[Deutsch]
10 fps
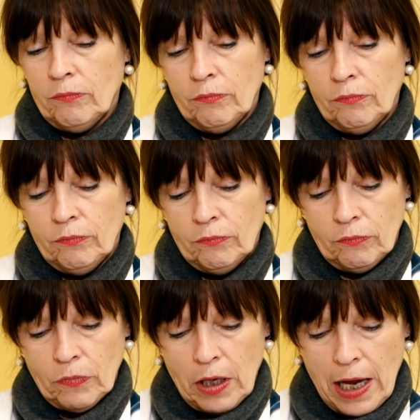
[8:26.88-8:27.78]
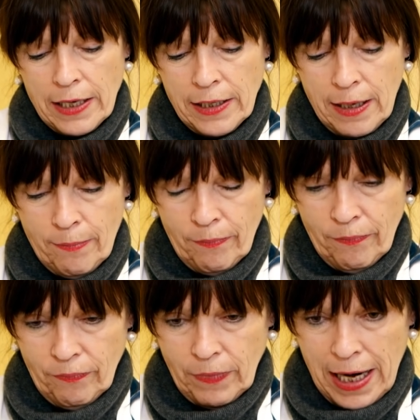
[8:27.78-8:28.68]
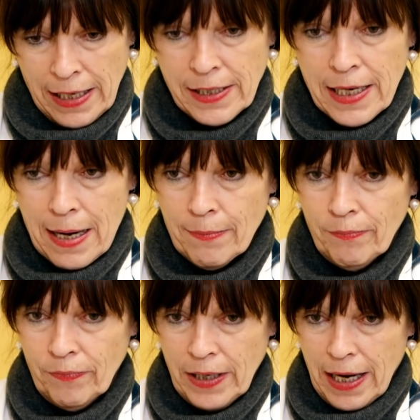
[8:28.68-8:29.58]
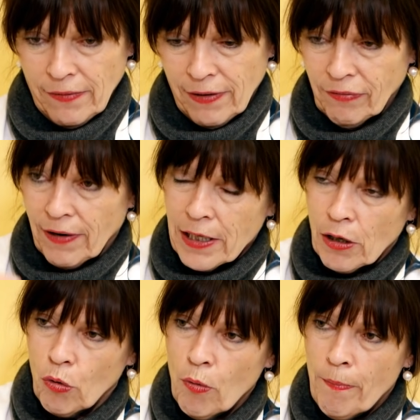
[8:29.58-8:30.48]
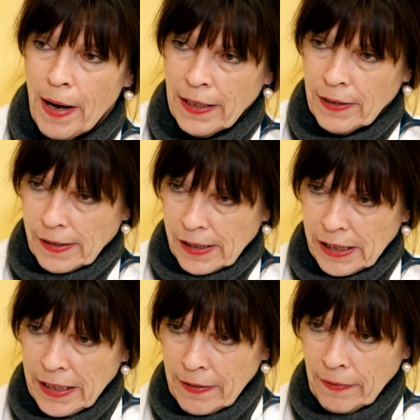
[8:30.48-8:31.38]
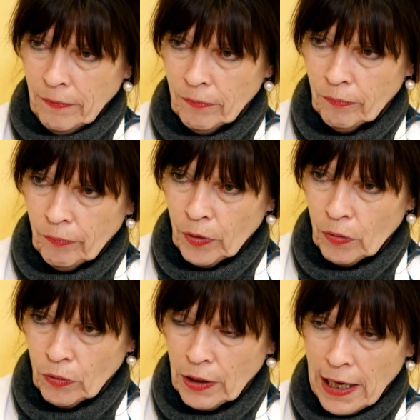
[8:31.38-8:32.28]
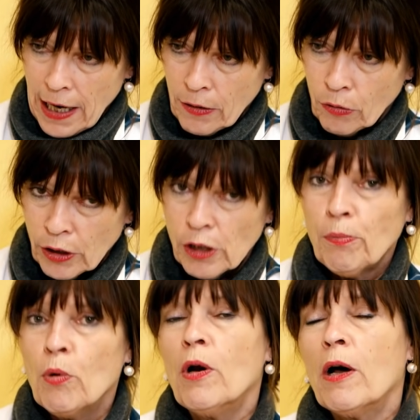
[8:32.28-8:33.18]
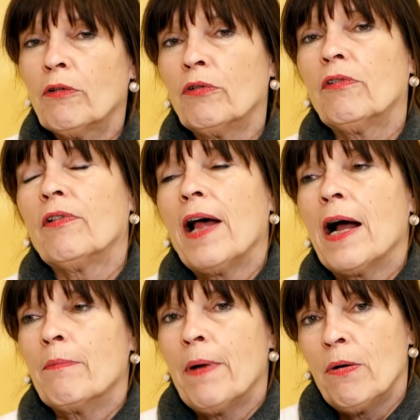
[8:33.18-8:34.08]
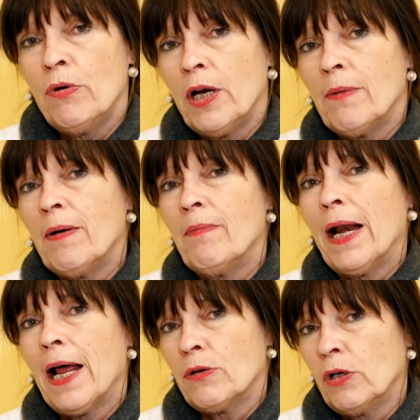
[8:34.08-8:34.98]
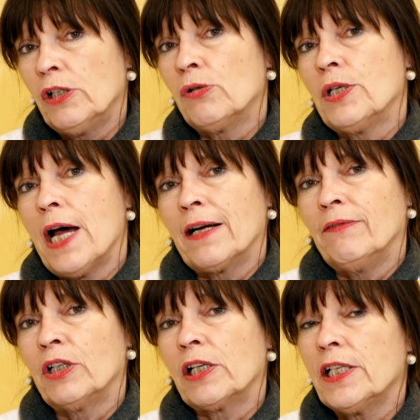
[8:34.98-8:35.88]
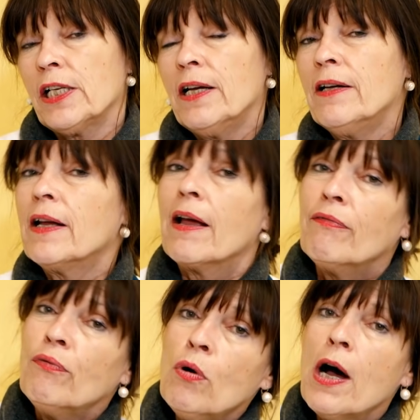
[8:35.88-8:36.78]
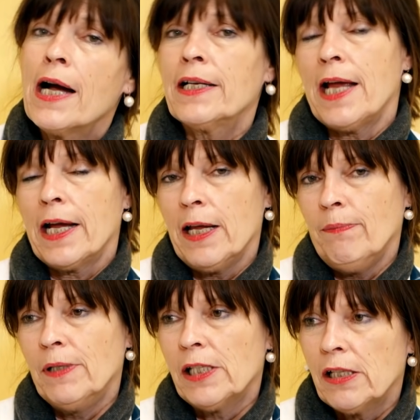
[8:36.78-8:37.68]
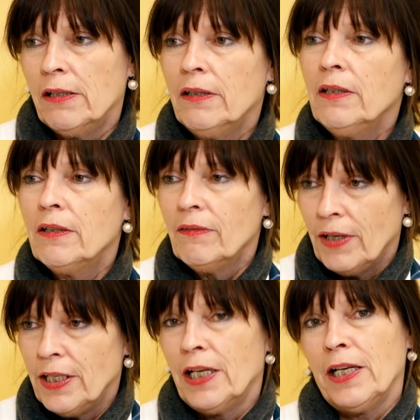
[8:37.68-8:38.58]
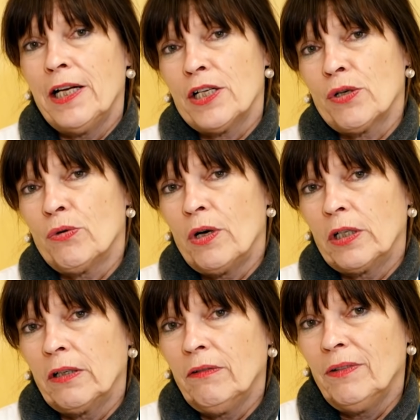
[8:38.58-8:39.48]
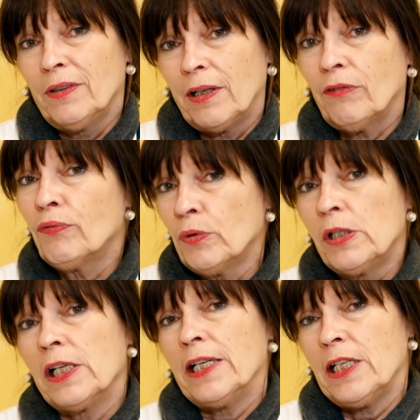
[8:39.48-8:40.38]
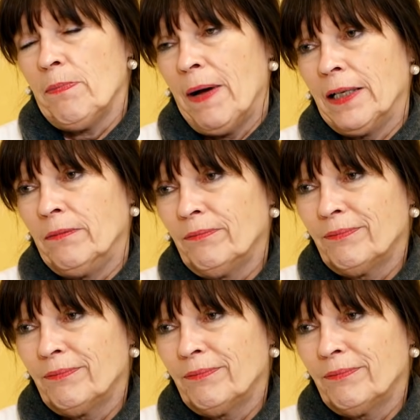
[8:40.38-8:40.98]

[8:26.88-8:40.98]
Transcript: mm, an dem Enddarm, der etwas weiter oben endet, ziehen und dann ein neues Polach sozusagen bauen. Aber man hat heutzutage wirklich hervorragende Ergebnisse, wenn die Kinderchirurgen das frühzeitig machen.